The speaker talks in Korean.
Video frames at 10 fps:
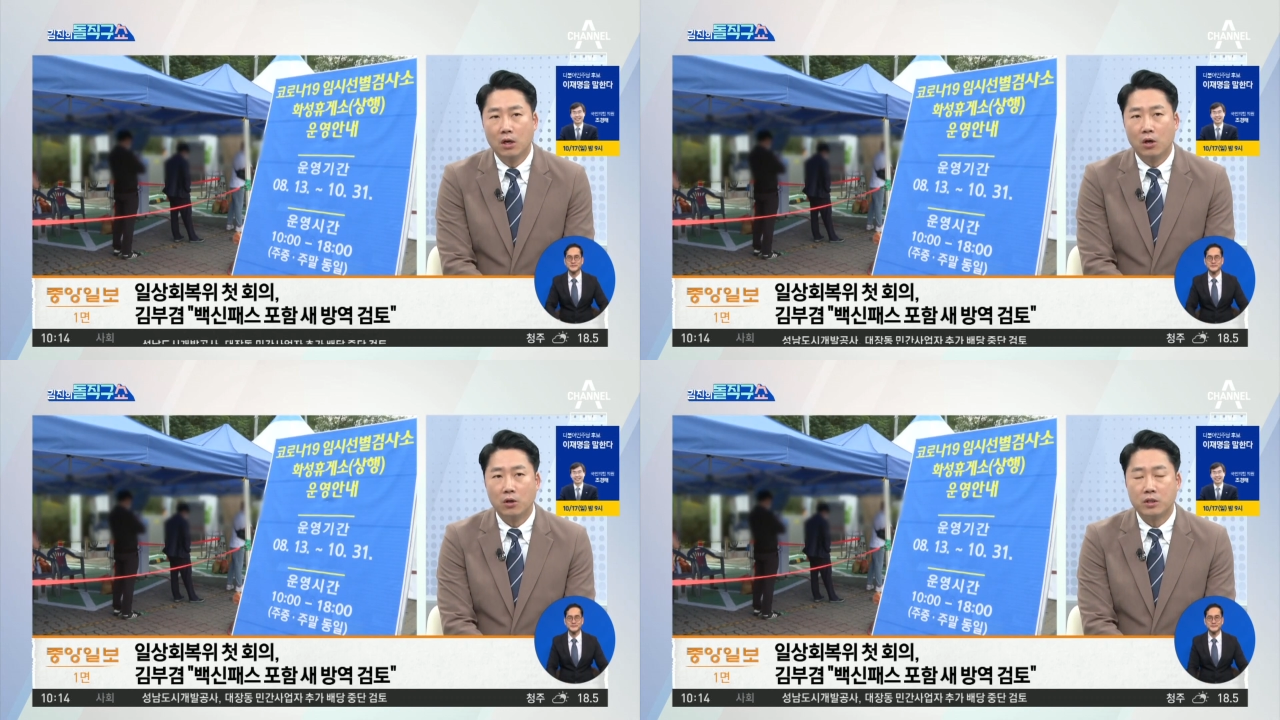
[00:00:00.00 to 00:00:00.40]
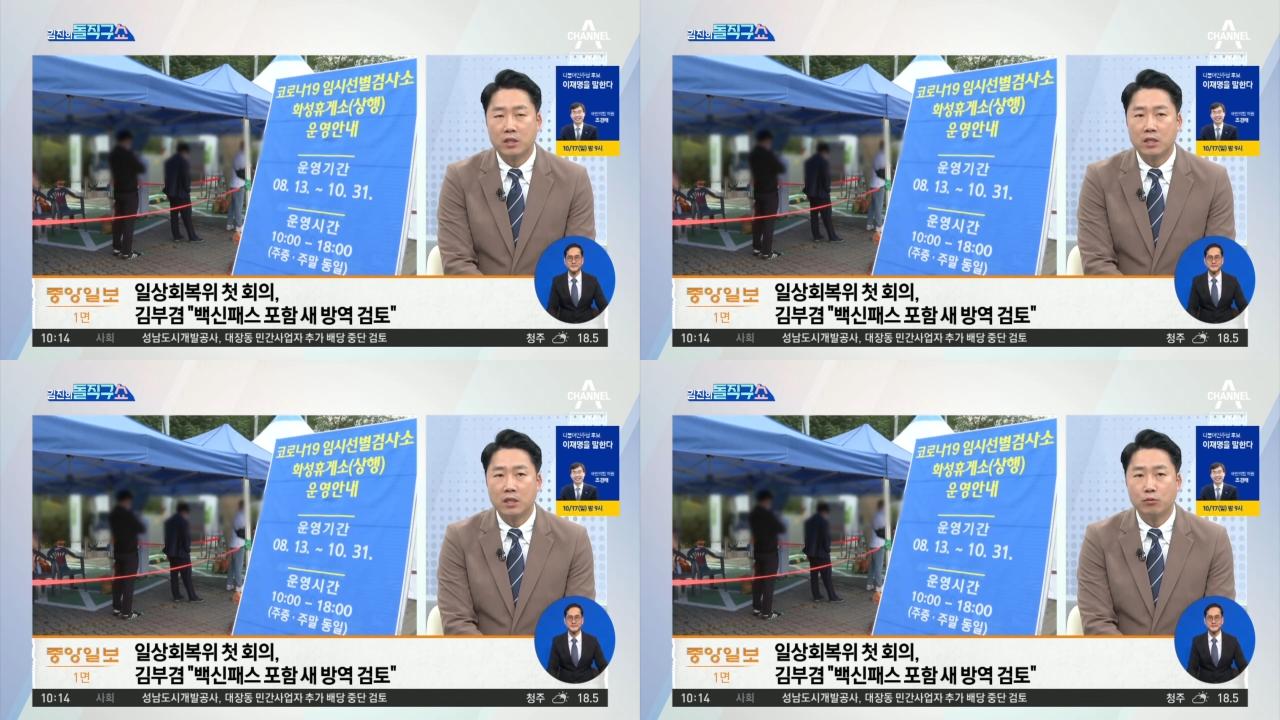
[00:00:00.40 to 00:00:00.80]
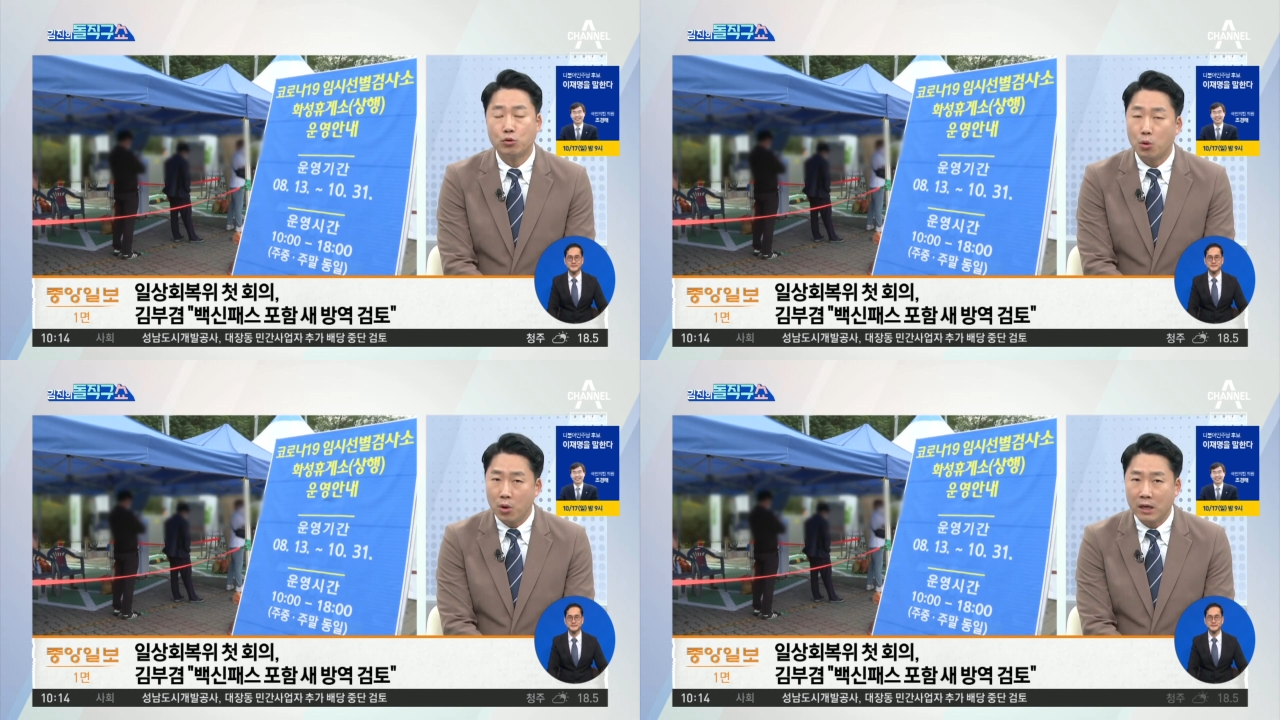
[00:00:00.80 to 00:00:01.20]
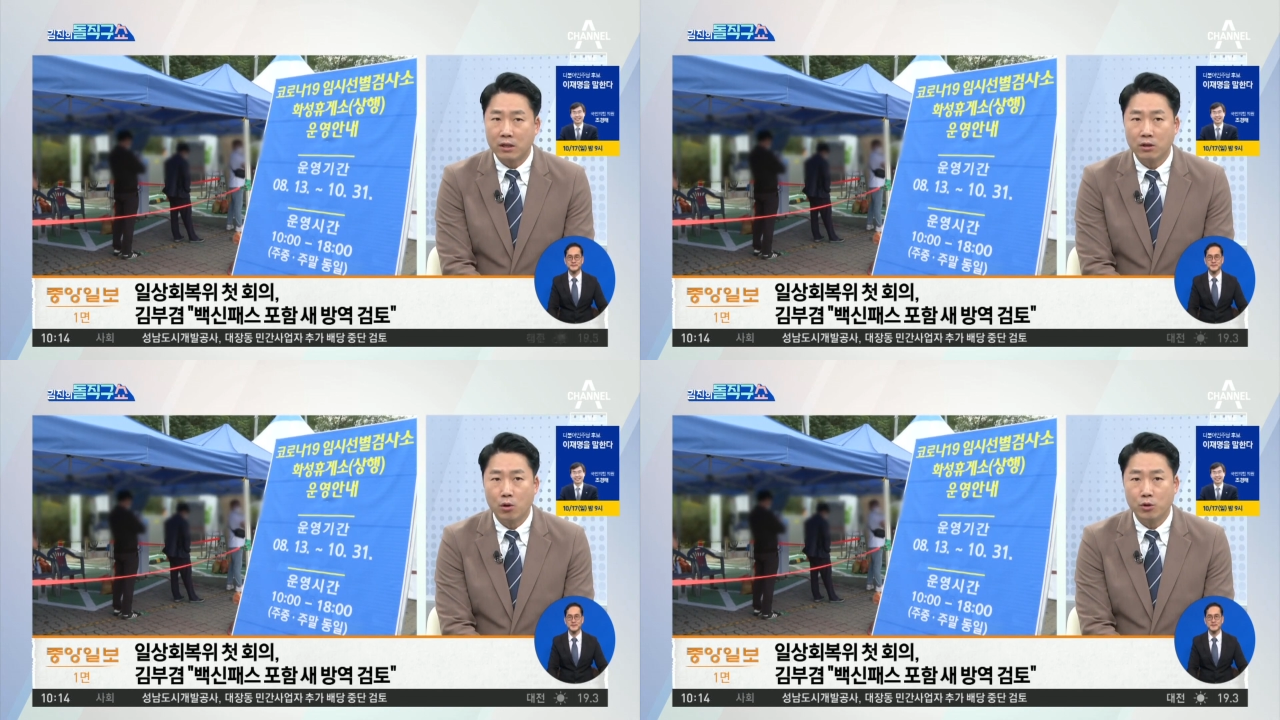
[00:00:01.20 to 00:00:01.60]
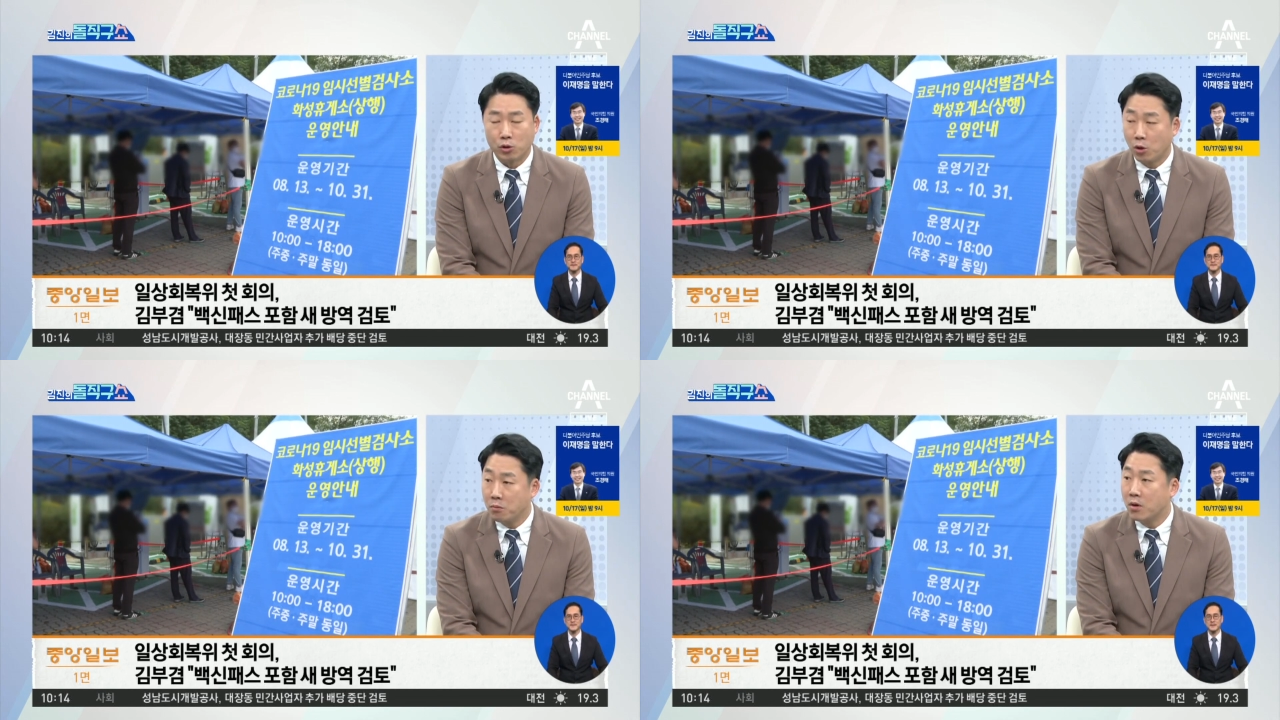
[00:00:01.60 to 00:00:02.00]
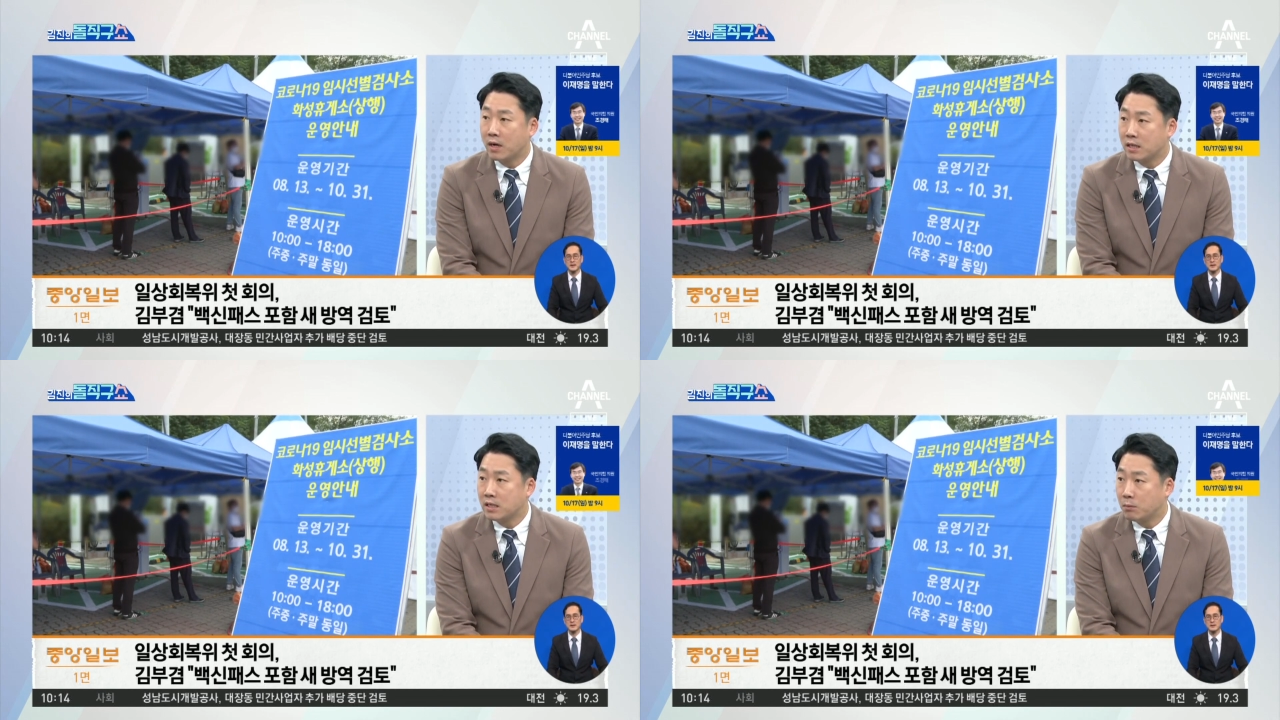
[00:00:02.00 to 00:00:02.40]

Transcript: 어, 지금 수도권 같은 경우는 여섯 명까지